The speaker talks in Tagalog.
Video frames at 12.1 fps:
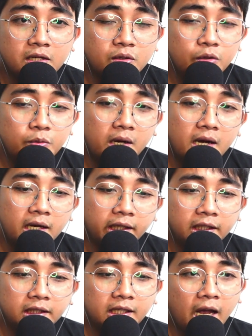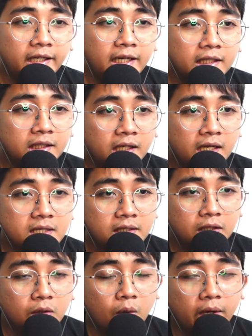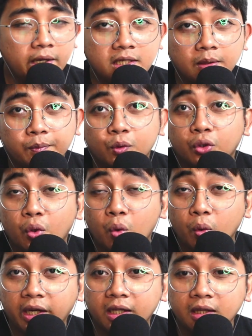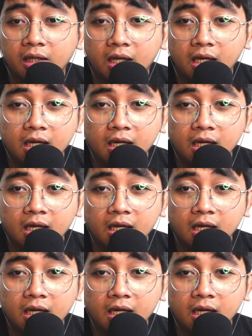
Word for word: So, yung mga kikitain natin guys dito ay isa pong token